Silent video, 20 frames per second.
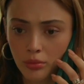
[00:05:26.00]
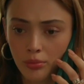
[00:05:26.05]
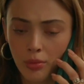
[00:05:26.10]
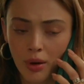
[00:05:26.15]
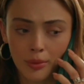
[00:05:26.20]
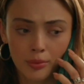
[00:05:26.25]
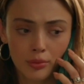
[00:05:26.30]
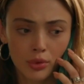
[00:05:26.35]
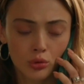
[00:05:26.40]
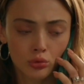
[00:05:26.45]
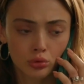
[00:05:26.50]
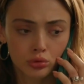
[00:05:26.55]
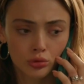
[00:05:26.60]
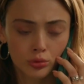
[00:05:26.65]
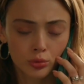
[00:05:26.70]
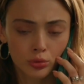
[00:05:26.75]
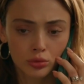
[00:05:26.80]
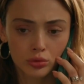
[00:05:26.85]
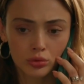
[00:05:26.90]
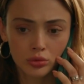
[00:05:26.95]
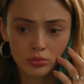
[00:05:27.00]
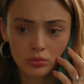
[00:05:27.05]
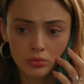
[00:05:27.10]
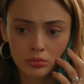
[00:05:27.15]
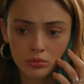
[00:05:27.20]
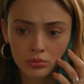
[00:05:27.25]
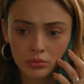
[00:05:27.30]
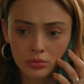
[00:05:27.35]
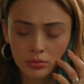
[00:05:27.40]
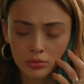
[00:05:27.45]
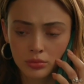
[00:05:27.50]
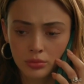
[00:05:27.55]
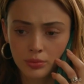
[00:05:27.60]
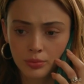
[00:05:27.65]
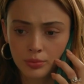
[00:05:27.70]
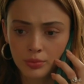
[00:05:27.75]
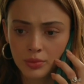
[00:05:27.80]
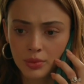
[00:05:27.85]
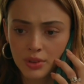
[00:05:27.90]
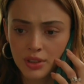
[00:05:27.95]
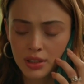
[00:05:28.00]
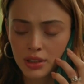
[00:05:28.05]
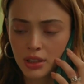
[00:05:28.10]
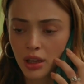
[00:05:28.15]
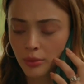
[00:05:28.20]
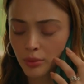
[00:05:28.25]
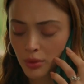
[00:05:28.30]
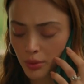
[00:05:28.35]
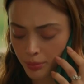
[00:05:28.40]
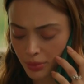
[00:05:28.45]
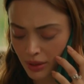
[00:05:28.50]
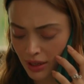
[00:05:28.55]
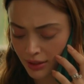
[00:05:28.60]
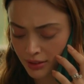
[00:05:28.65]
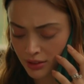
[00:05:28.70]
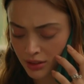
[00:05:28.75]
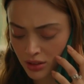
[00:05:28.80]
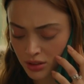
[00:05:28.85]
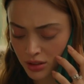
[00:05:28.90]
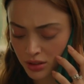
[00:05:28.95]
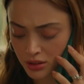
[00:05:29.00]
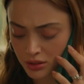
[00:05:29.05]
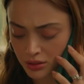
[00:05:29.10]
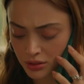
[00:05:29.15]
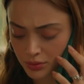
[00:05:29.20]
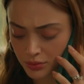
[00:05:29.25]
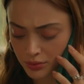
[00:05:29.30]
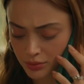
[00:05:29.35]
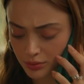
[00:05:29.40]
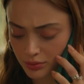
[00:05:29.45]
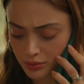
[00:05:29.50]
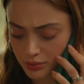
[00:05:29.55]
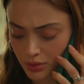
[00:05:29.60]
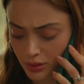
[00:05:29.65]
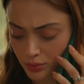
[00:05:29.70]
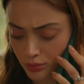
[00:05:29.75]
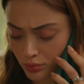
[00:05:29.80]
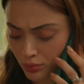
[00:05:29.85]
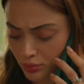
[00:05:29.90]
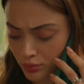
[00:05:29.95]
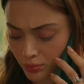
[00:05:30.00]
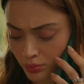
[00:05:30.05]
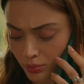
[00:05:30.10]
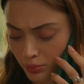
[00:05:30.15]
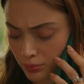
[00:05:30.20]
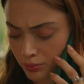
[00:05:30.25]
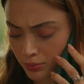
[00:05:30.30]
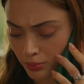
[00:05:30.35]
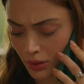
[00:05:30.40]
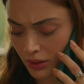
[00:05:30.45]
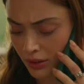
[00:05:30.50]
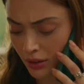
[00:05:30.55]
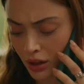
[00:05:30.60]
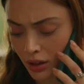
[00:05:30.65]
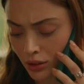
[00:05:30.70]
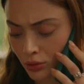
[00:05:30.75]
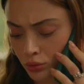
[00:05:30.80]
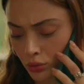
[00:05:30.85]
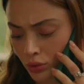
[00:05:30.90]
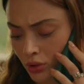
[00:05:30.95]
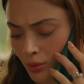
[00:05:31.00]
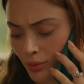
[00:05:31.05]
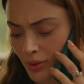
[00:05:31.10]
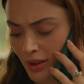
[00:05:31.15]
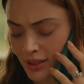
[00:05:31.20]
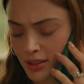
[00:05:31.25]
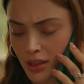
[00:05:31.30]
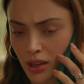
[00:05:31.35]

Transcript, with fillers: Ben bir kutu buldum. İçinden bir bileklik çıktı ve bu bana ait olamaz.